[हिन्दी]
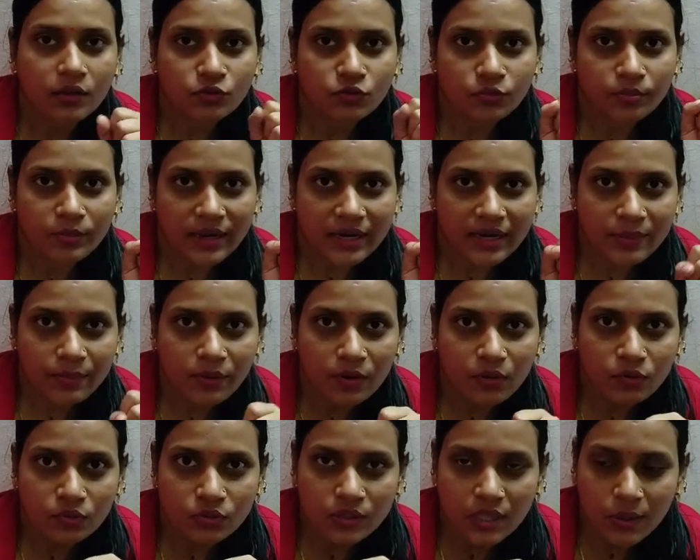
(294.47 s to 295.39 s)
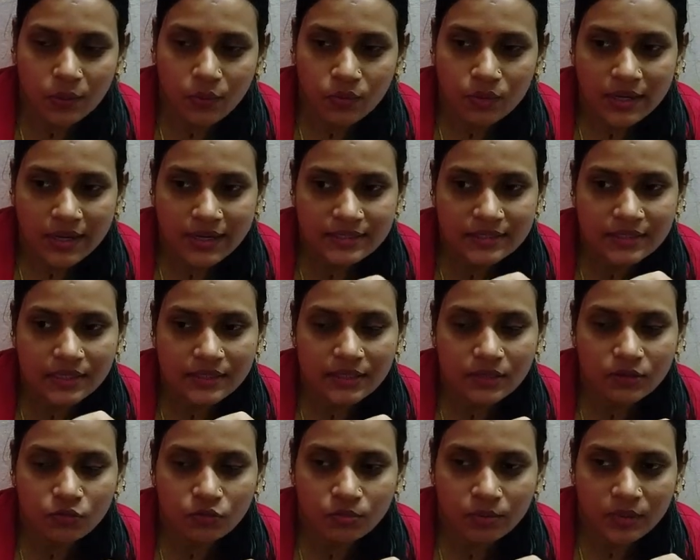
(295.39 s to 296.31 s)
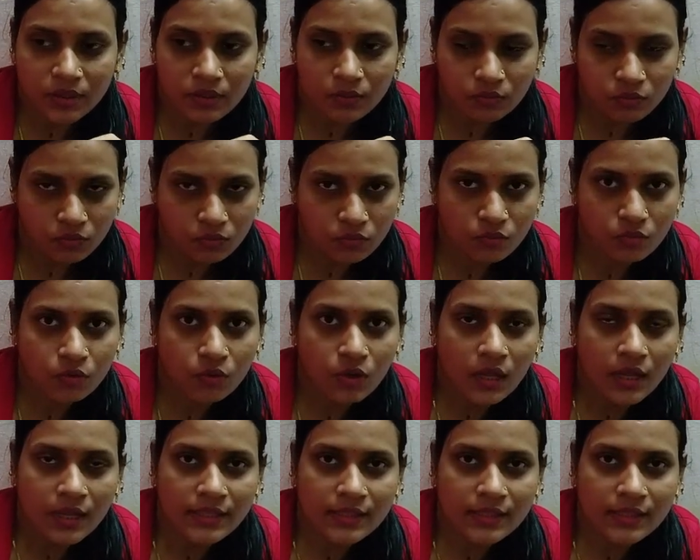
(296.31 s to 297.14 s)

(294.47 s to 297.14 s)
जो मेली होता है वो लग जाता है तो मैं उनको